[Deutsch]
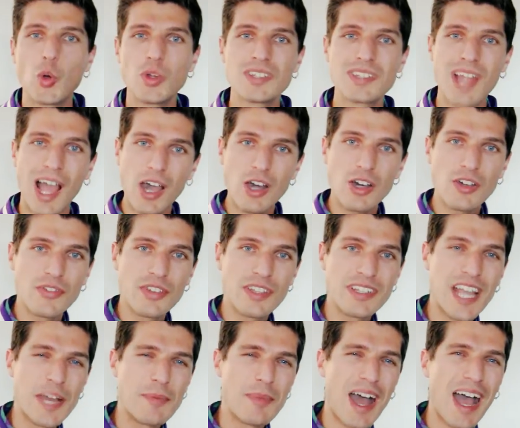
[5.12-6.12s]
und
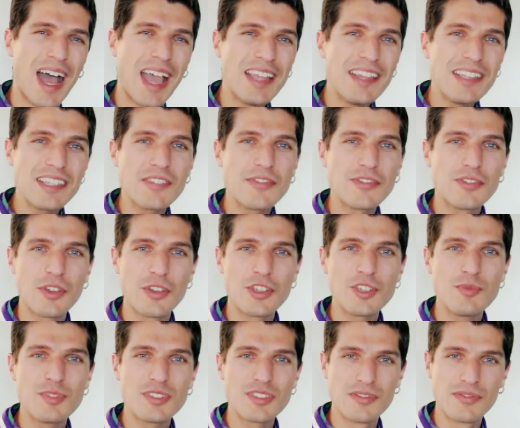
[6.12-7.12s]
daraufhin haben einige von
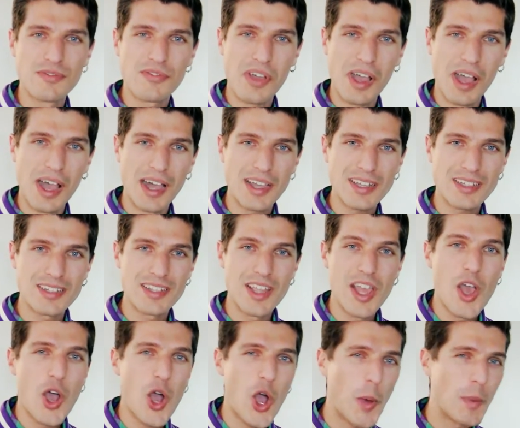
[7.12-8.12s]
euch mich gefragt,
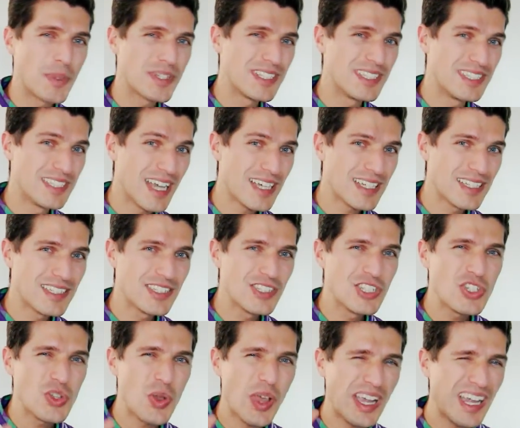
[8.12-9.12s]
ob es die Jacken
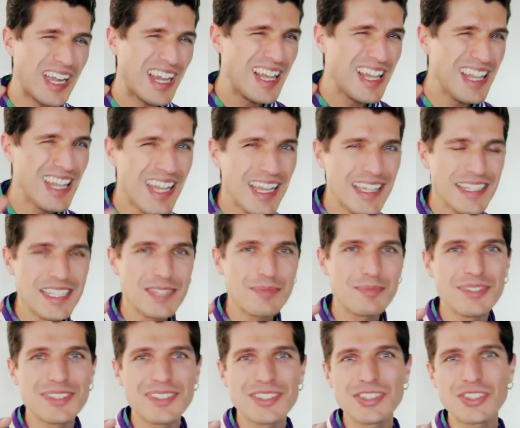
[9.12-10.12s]
nicht nur ein kleines
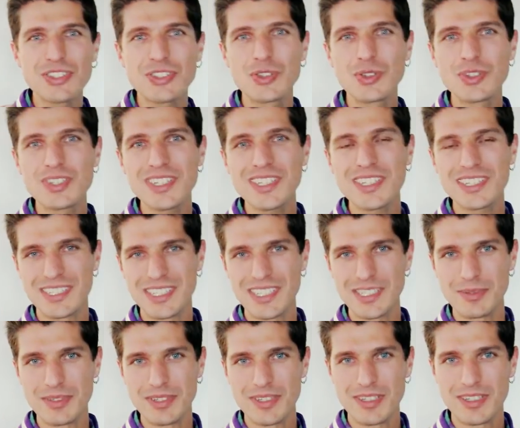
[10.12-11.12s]
bisschen günstiger
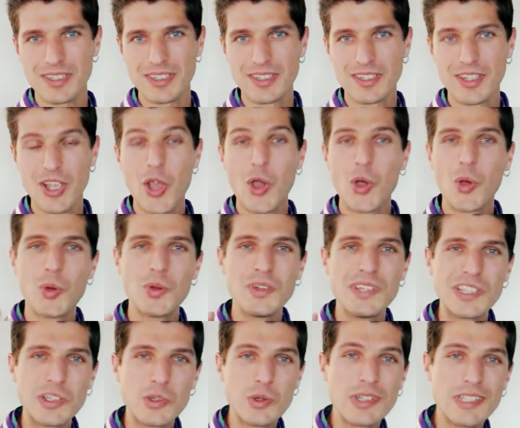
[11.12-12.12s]
gäbe.
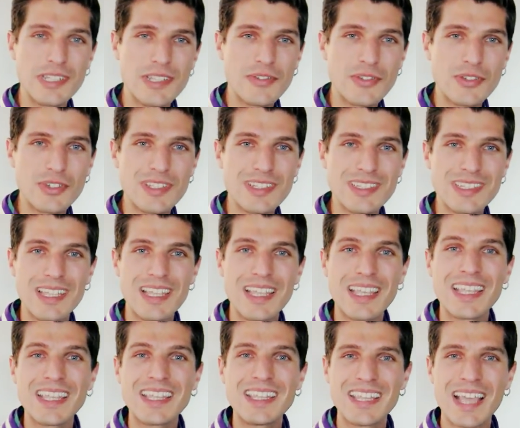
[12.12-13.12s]
Und die gute Info ist,
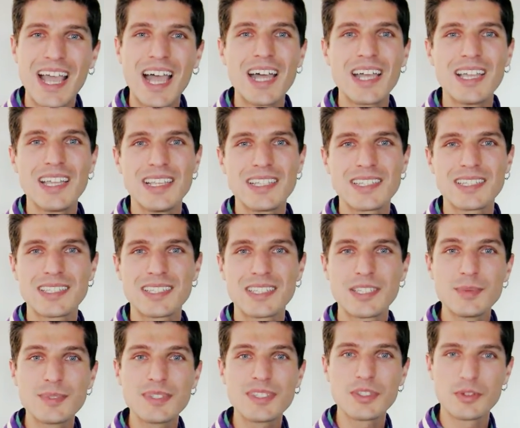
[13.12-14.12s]
ja, es
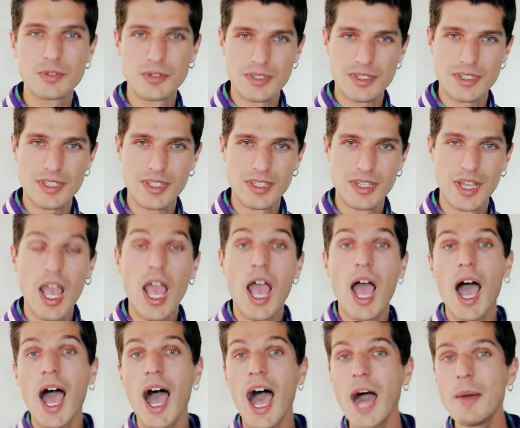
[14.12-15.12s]
gibt sie günstiger,
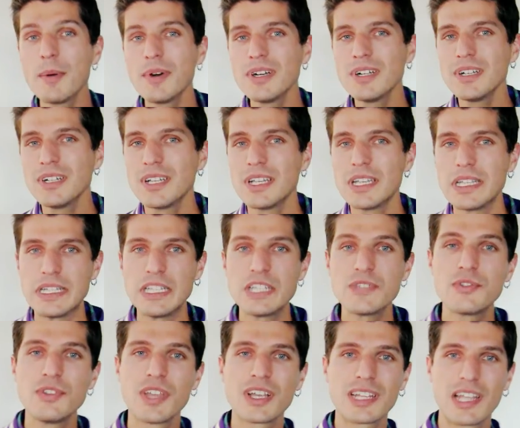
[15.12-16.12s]
aber
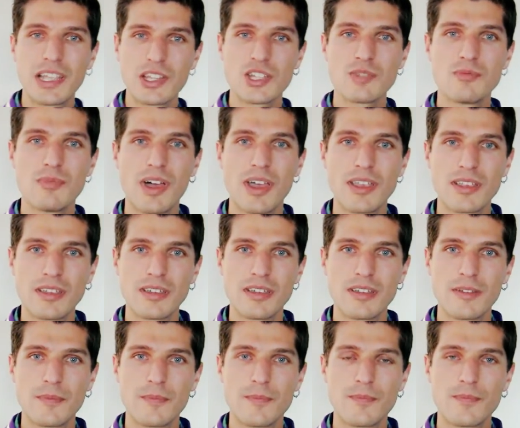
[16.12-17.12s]
nicht von der gleichen Marke.